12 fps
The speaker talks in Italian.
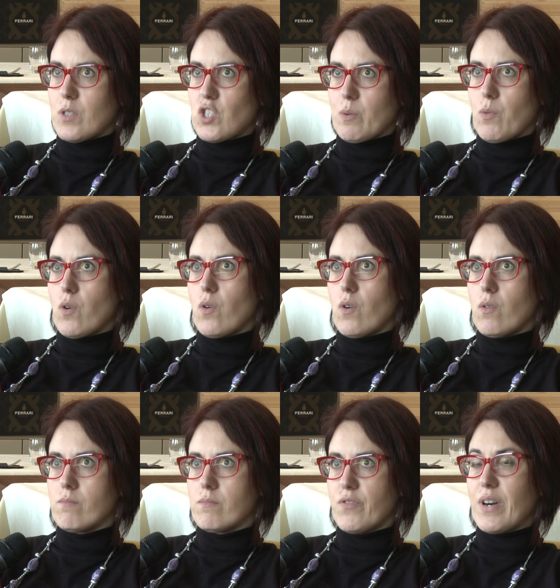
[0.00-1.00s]
diciamo,
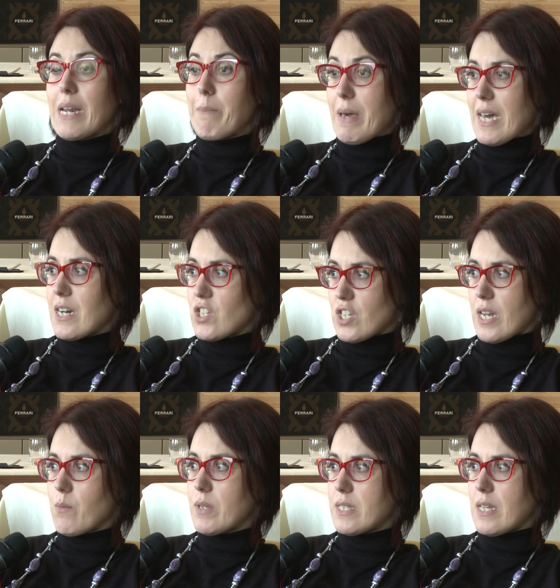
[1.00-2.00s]
mm, far
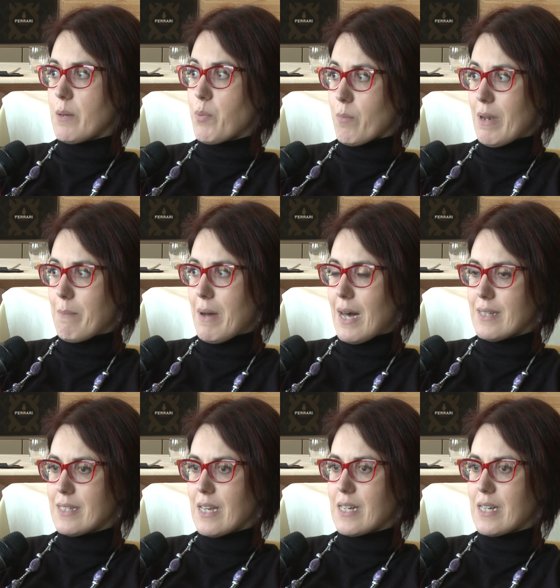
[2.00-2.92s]
emergere queste problematiche,